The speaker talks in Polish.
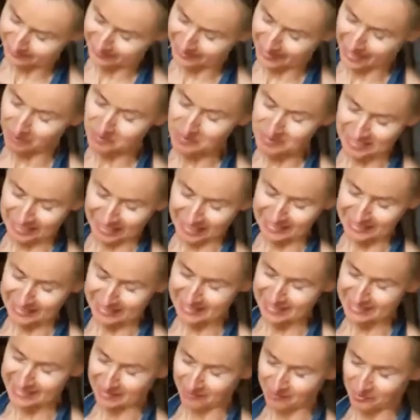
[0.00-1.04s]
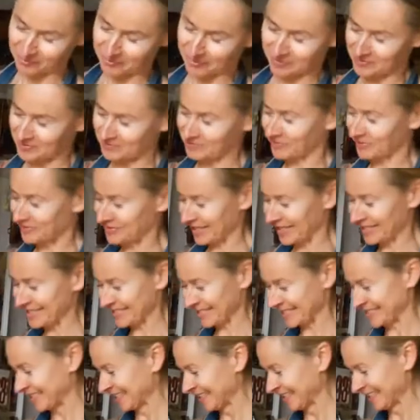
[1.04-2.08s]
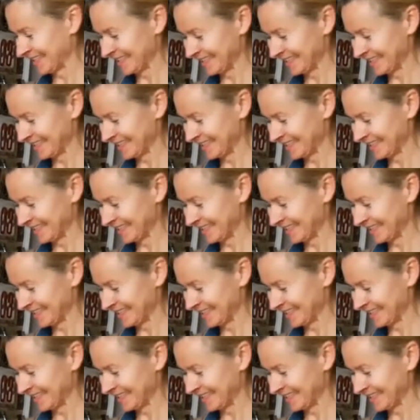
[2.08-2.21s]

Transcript: y, abstrakcyjna, mogłabym powiedzieć.